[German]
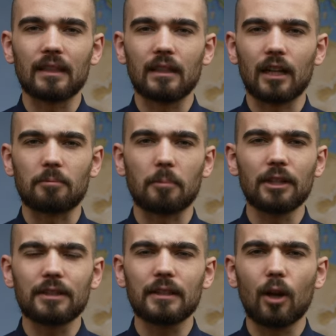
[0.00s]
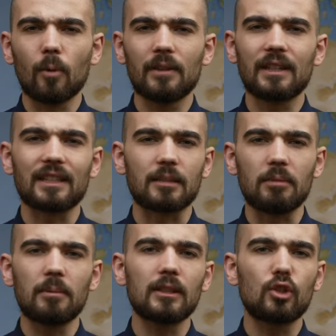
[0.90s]
Als Baptisten glauben wir, dass die
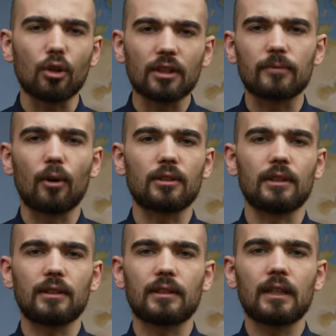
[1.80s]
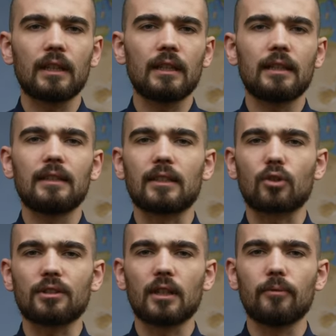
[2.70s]
Bibel Gottes Wort ist, dass
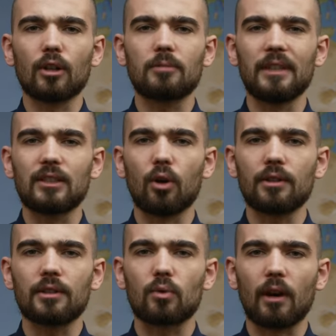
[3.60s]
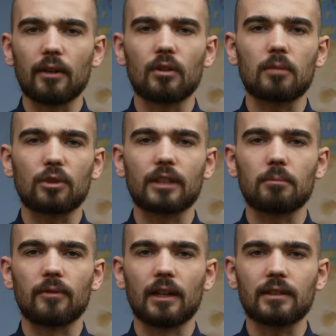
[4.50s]
Gott sein Wort bis heute zu 100%
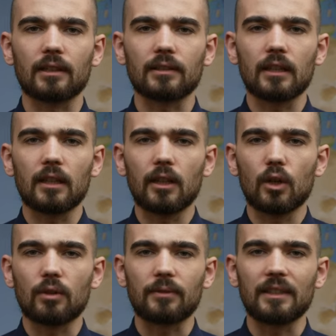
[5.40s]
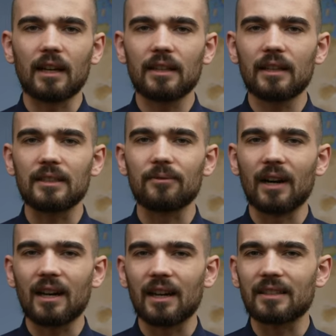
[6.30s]
bewahrt hat, dass wir daher die
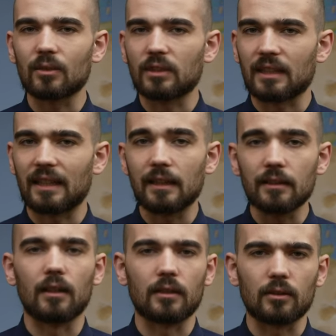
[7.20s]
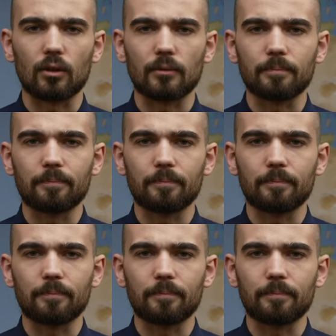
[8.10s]
Wahrheit in unseren Händen halten können.